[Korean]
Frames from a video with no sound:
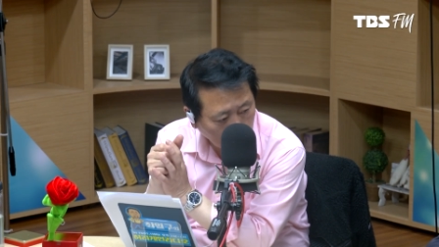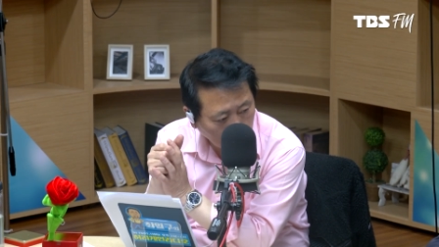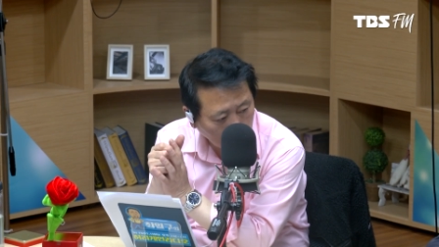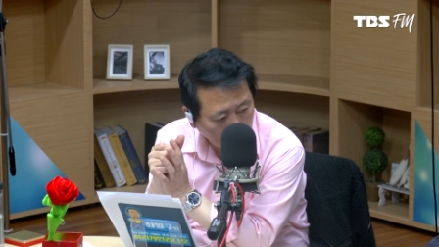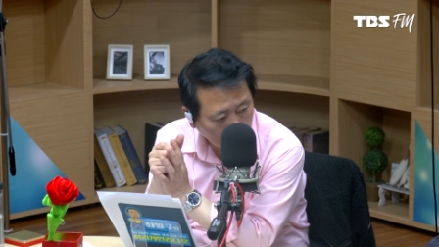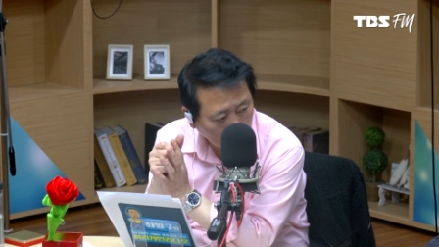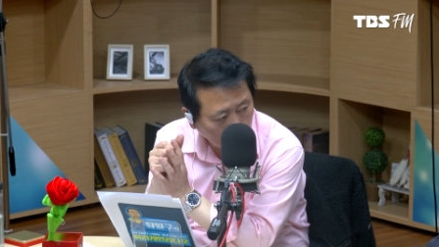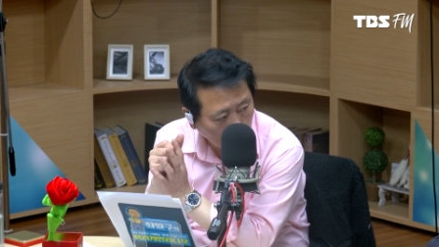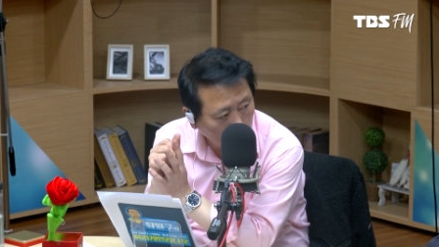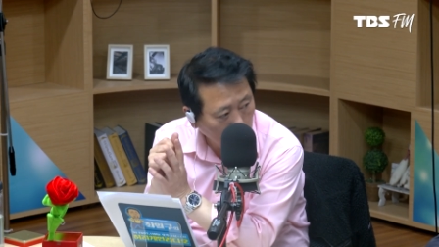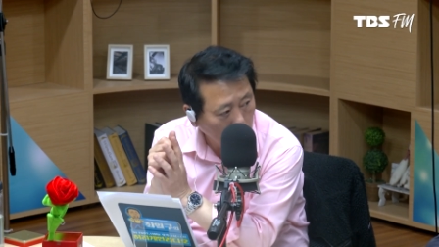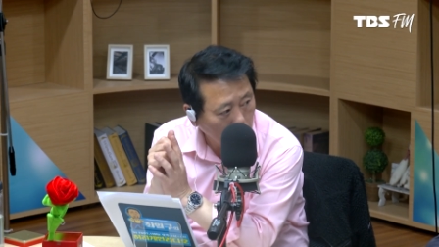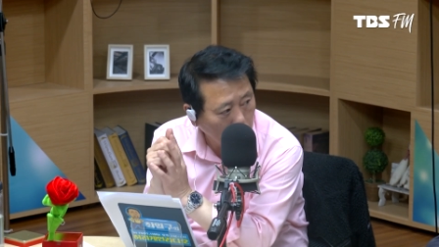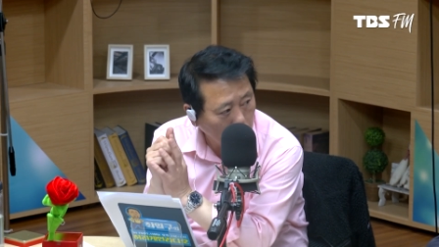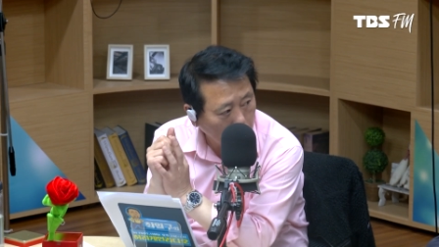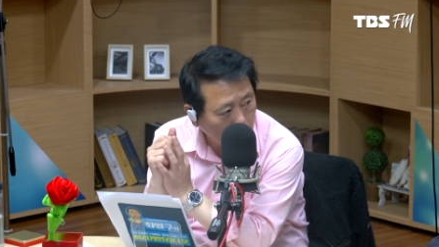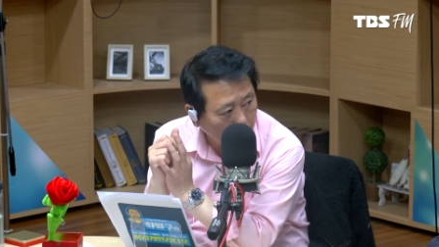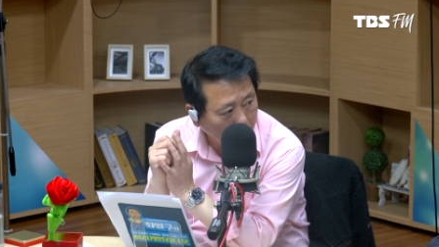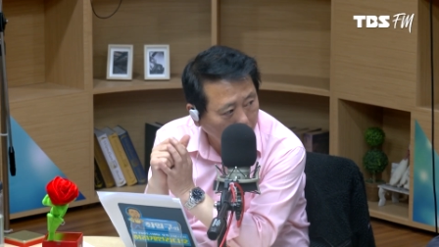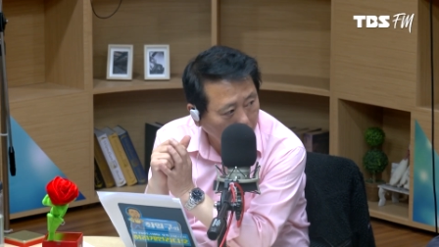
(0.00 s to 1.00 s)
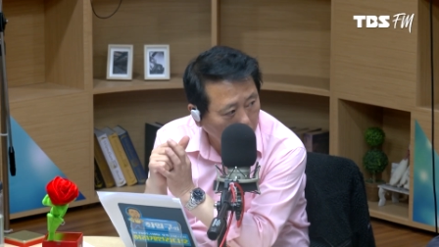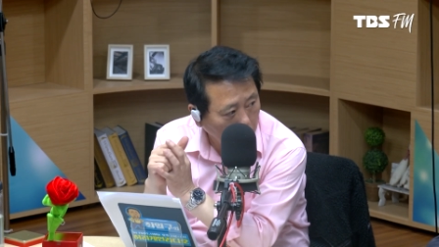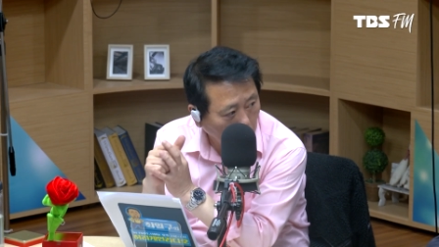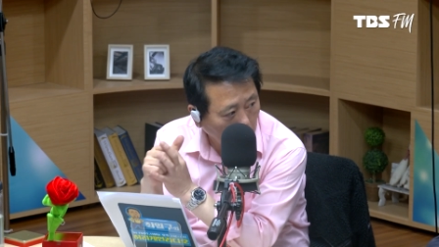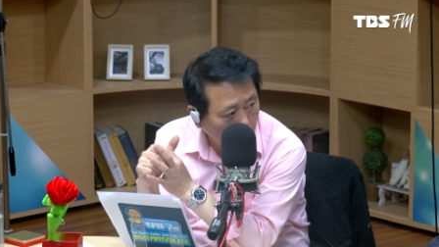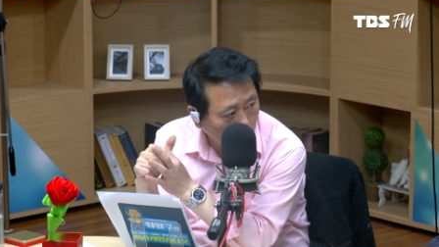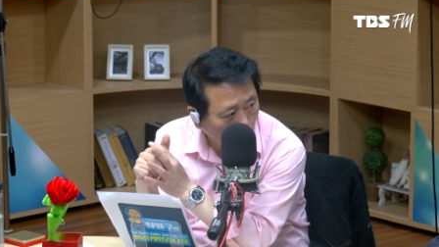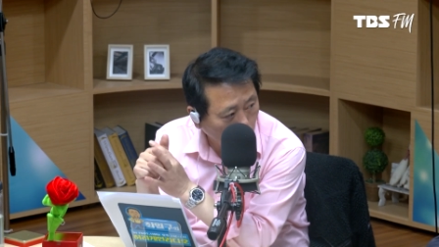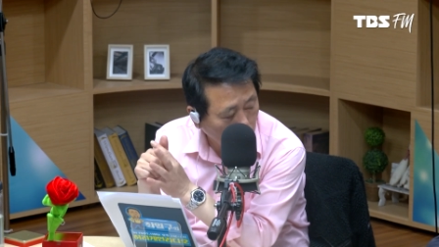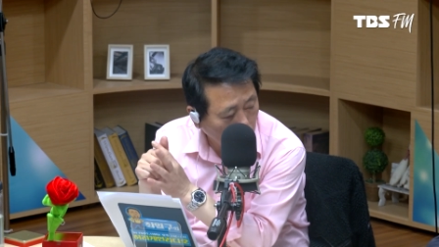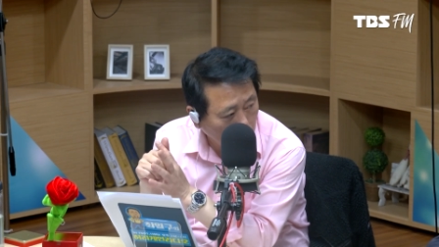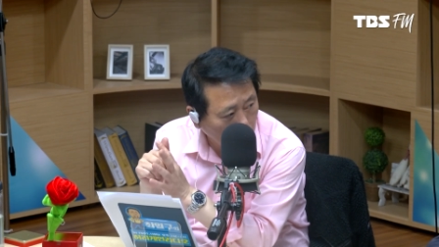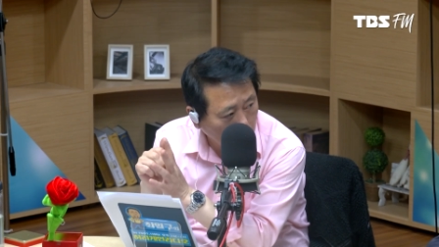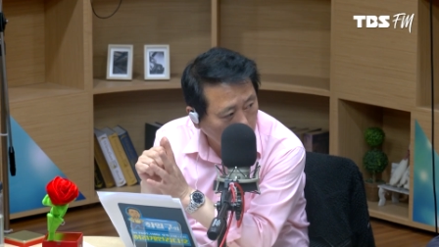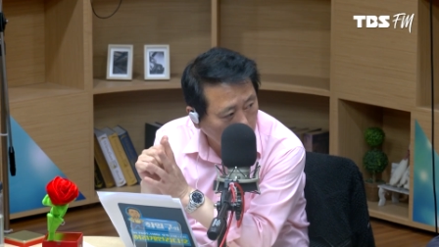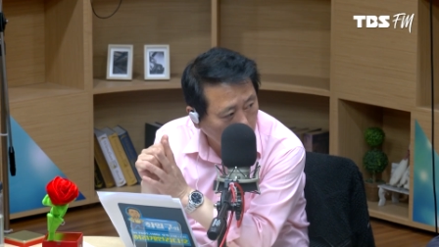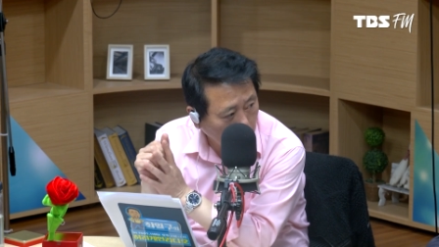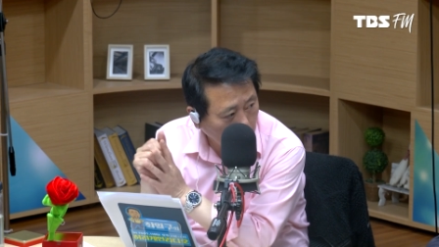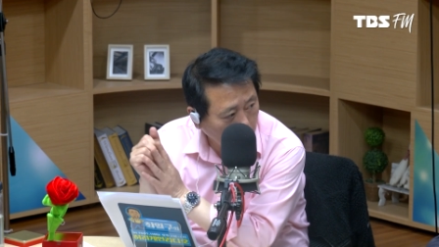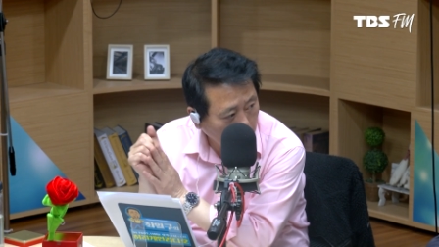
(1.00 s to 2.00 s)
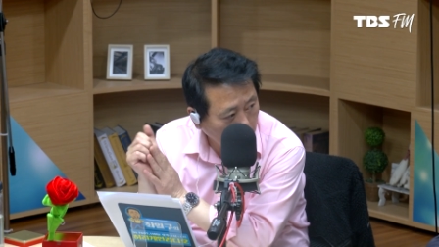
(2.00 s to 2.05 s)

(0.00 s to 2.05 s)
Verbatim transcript: 오, 오늘 씨엔엔 다 보신 거죠?